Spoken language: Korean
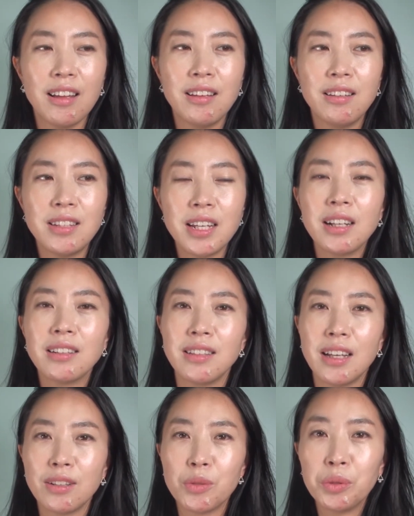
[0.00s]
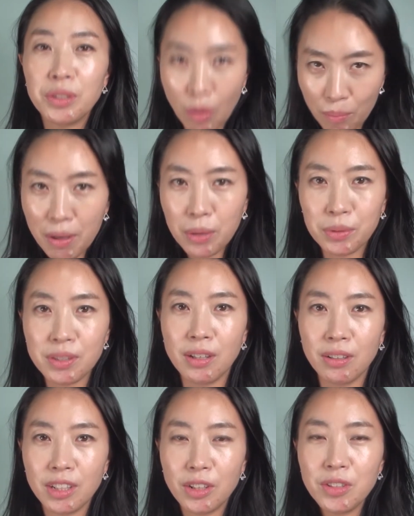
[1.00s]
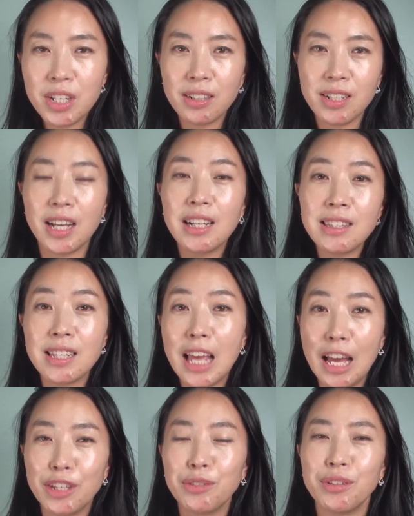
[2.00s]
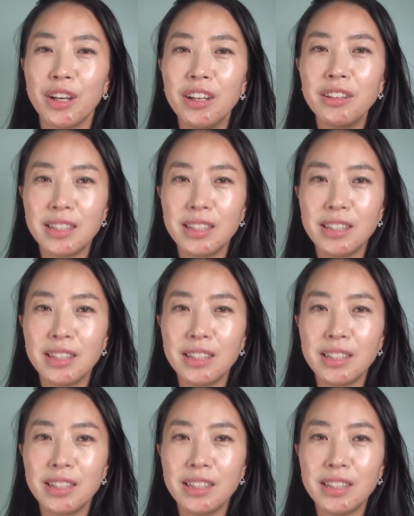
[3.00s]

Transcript: 제가 그냥 초등 엄마로서 이런 책을 제가 쓴 게 아니고요.